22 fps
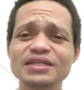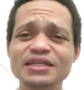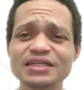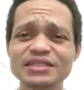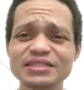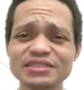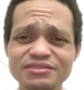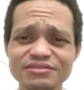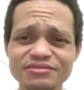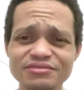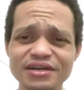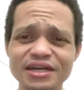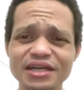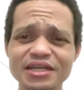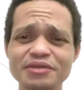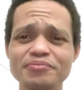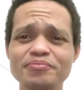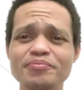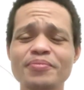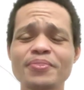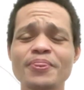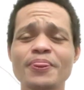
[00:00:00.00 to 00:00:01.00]
e assim
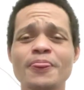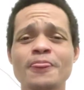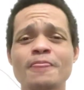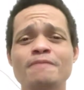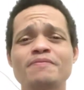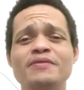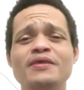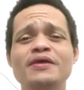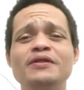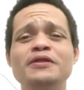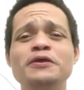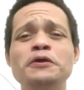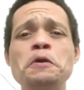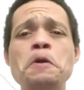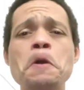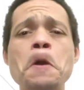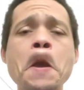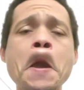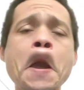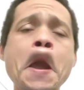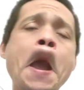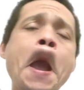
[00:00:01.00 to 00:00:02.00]
vai.
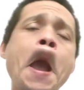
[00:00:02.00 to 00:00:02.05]
Entendeu?